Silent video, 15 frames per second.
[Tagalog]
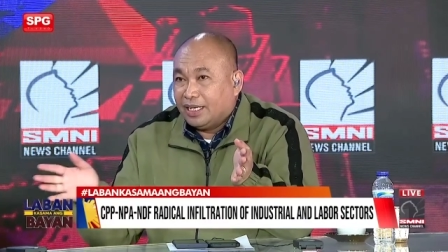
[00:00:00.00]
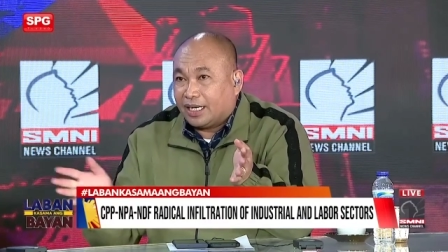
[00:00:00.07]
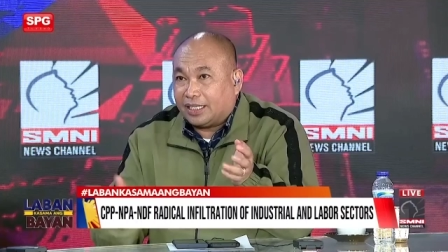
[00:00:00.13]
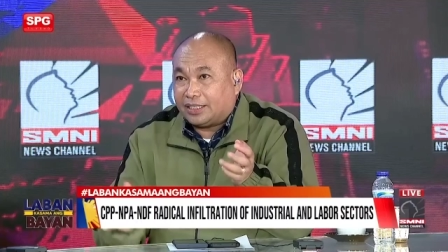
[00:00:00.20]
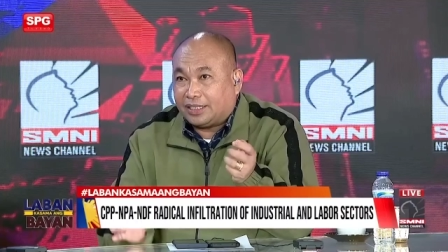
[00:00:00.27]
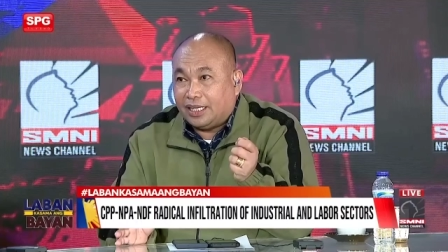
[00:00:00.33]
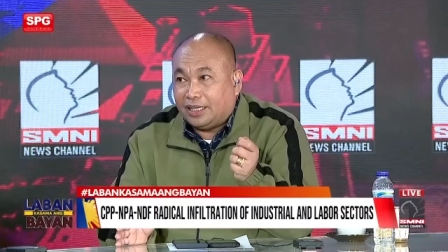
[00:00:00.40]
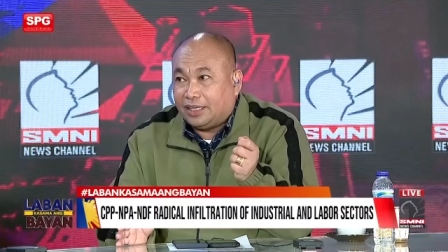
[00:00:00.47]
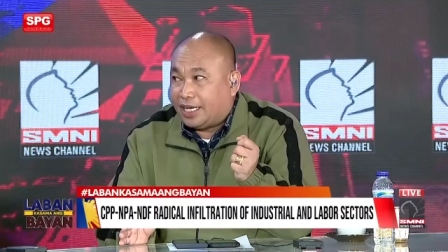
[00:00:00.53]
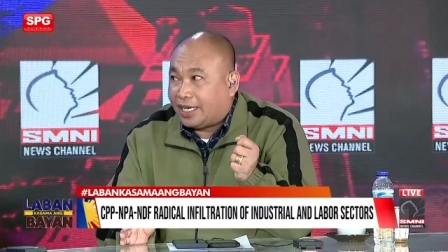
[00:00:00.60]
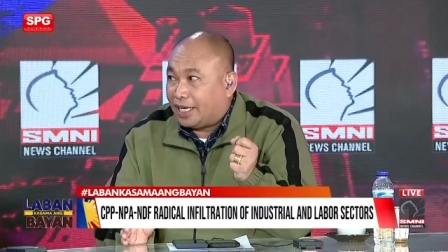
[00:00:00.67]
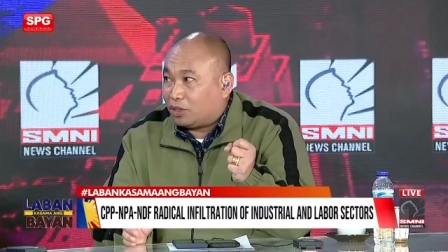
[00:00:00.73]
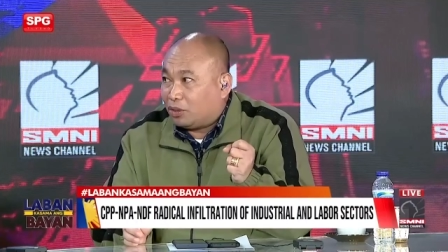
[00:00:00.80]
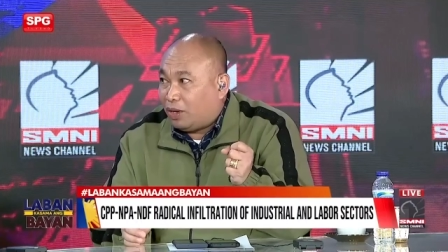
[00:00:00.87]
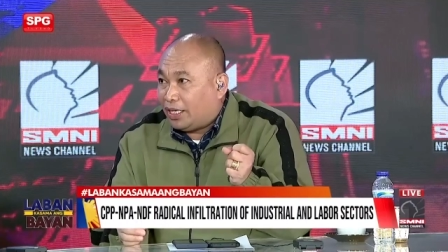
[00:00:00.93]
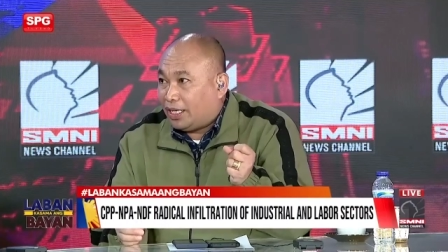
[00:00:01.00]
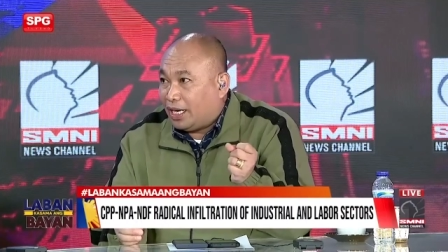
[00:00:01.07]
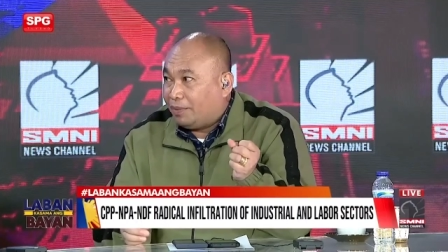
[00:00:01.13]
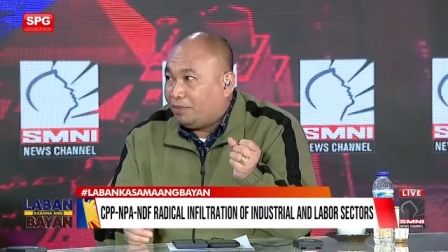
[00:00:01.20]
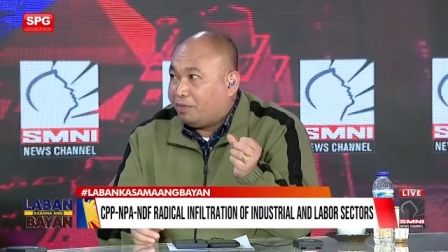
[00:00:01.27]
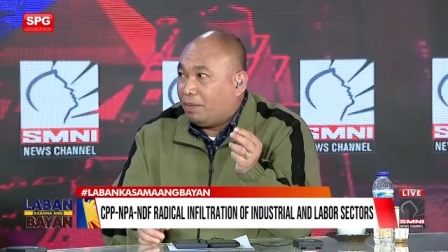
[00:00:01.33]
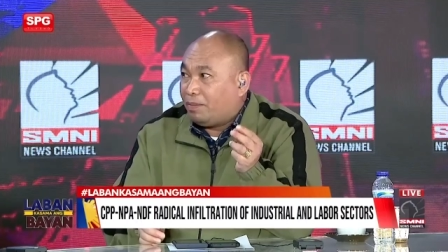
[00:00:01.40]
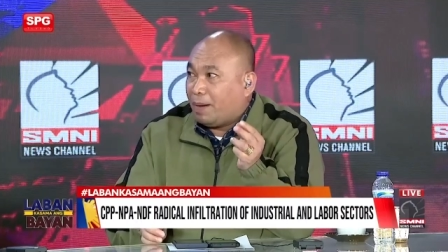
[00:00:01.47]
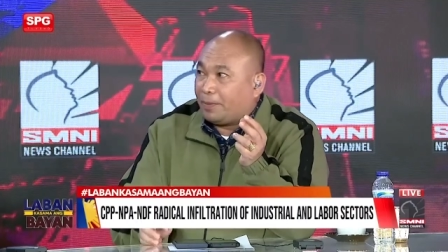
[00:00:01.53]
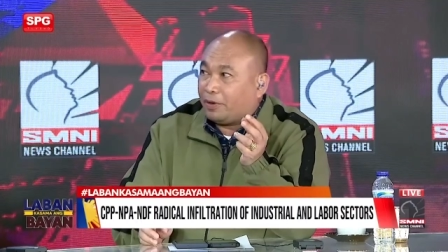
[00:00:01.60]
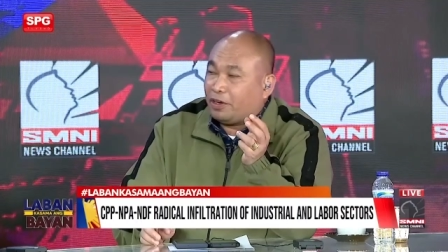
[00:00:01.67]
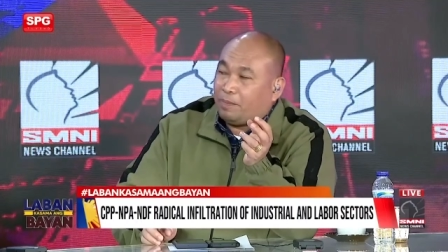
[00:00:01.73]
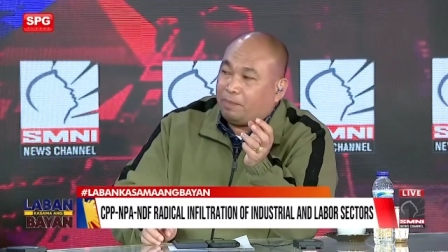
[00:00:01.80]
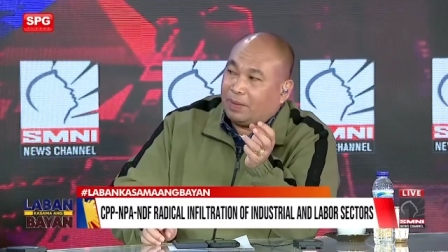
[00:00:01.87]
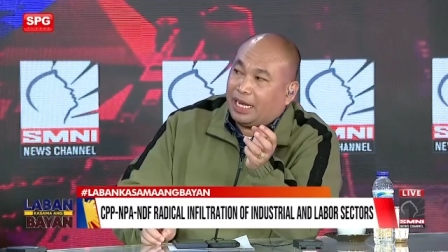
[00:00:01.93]
kasindikatuhan. Alam niyo ba Ma'am
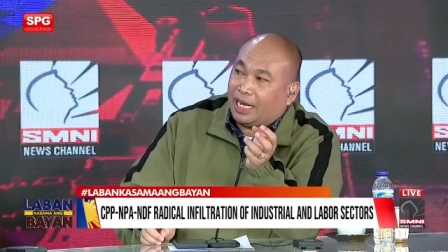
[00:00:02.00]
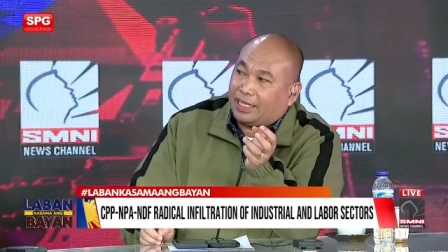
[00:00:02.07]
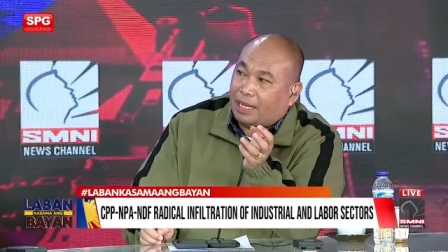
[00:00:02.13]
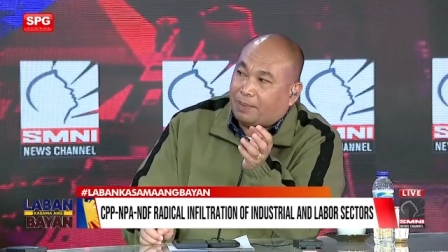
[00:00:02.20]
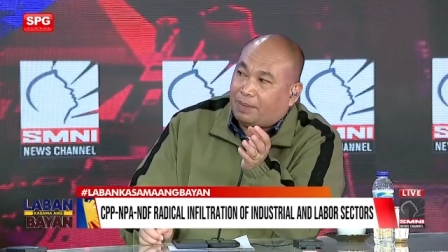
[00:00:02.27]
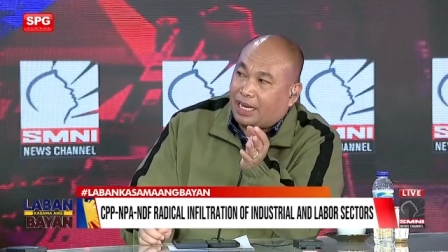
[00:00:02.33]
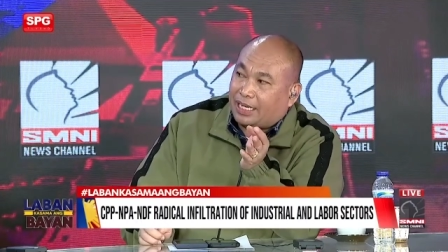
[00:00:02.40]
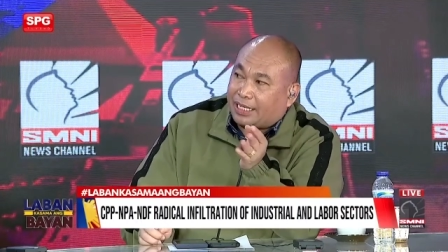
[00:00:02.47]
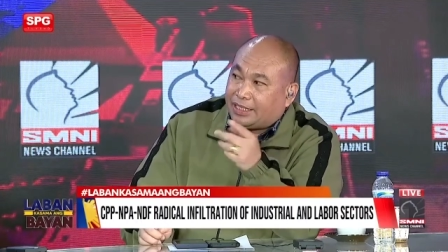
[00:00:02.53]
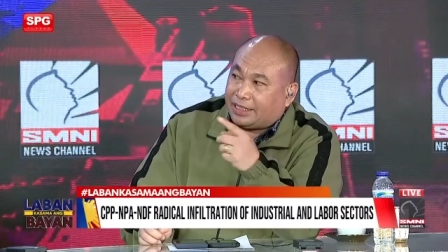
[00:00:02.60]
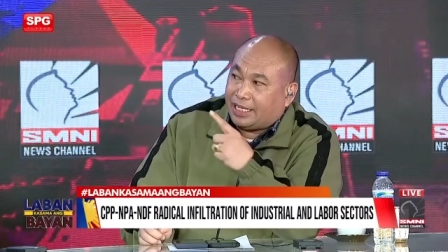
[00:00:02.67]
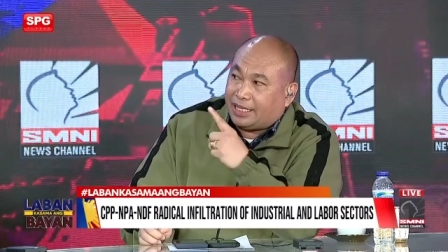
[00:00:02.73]
kung ang pinakamalaking